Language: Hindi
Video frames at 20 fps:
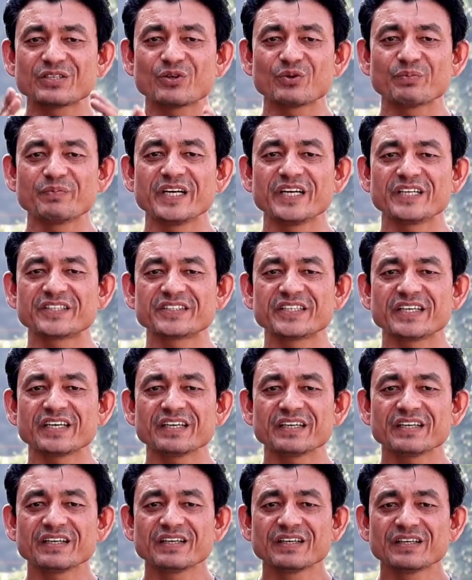किलो वेट से
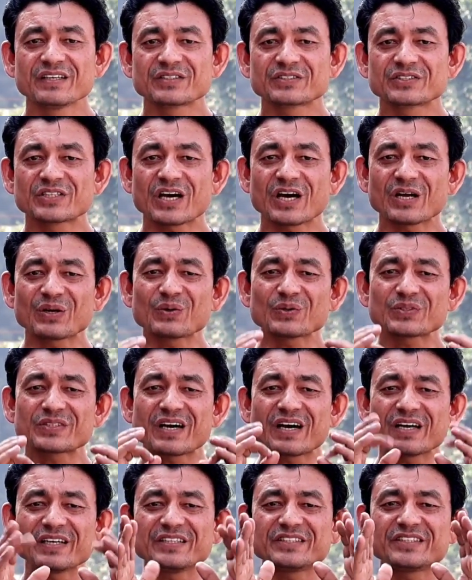सालों
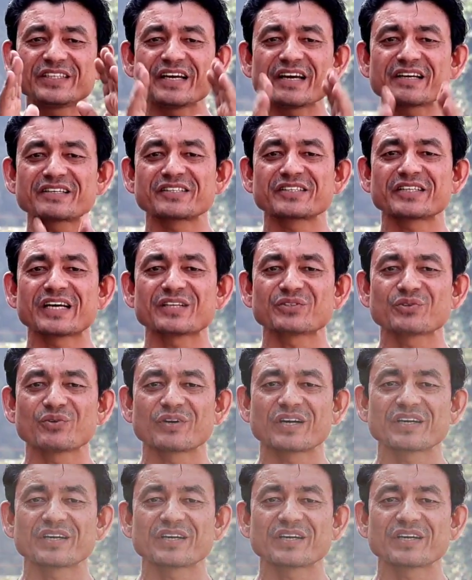साल इसे एक्सरसाइज को